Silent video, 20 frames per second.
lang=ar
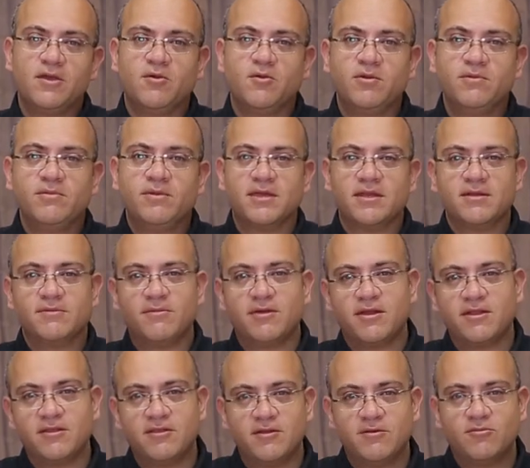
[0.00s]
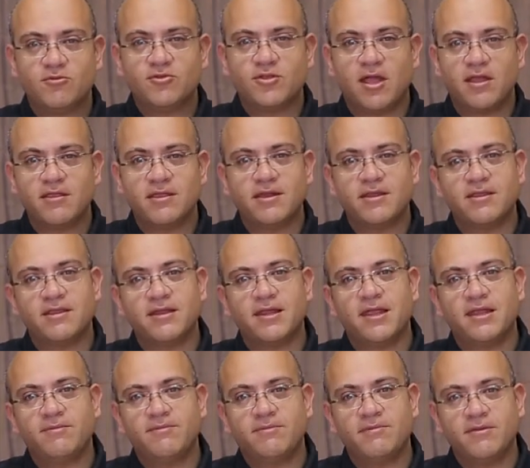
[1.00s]
ويمكن مرض هبوط عضله
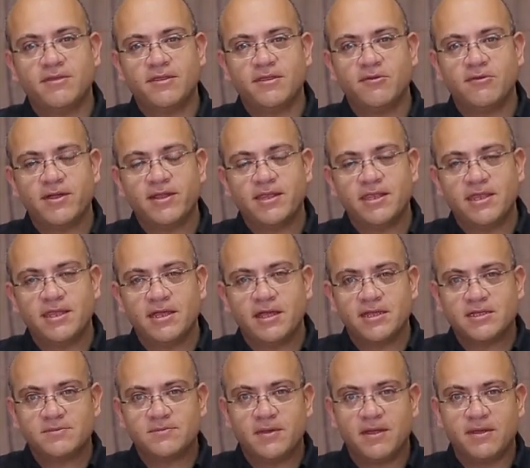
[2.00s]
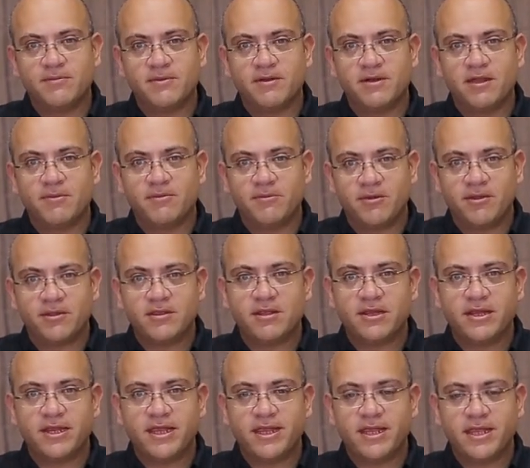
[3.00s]
القلب دلوقتي اصبح من الامراض
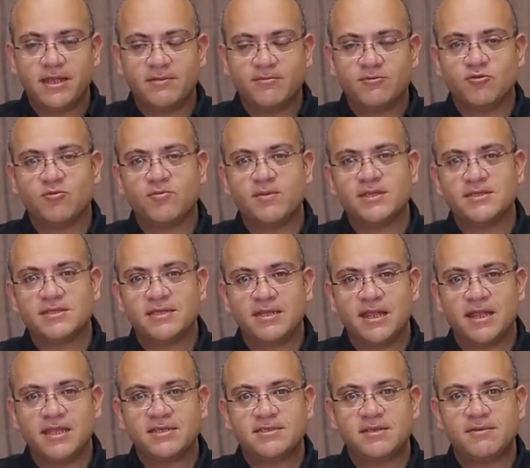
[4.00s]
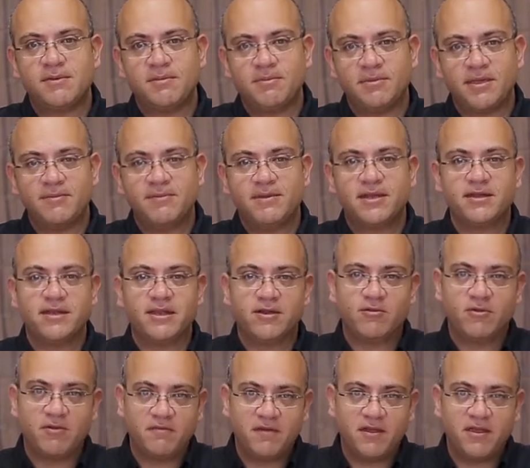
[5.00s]
اللي هي بتمثل سبب كبير
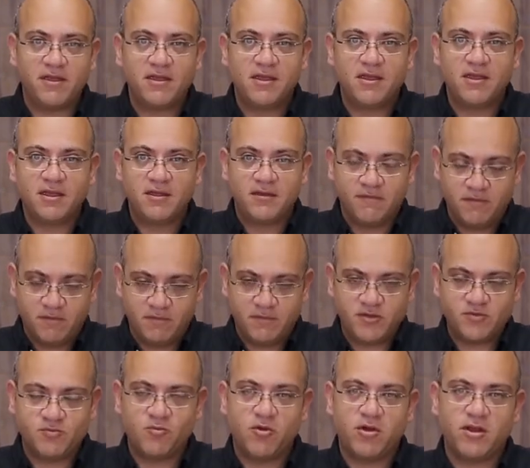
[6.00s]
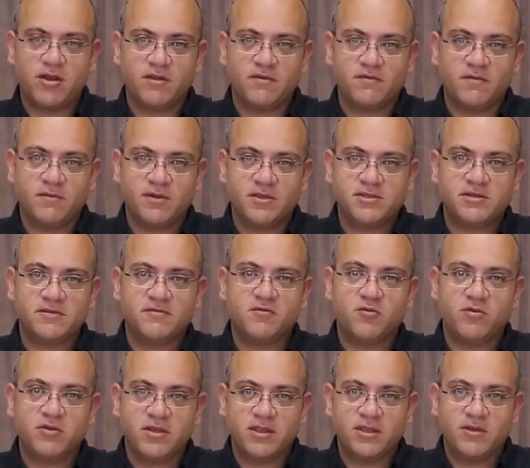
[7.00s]
للوفاه فمش مجرد في مصر في
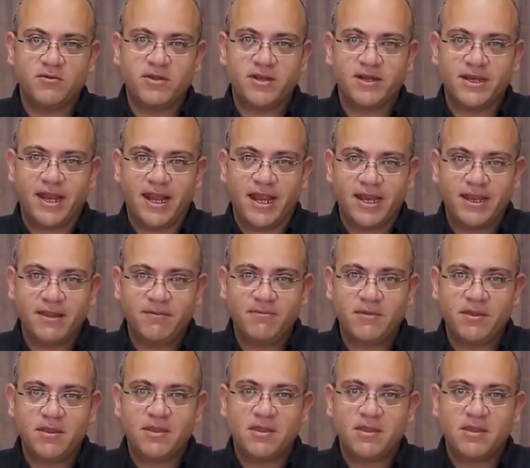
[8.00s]
كل دول العالم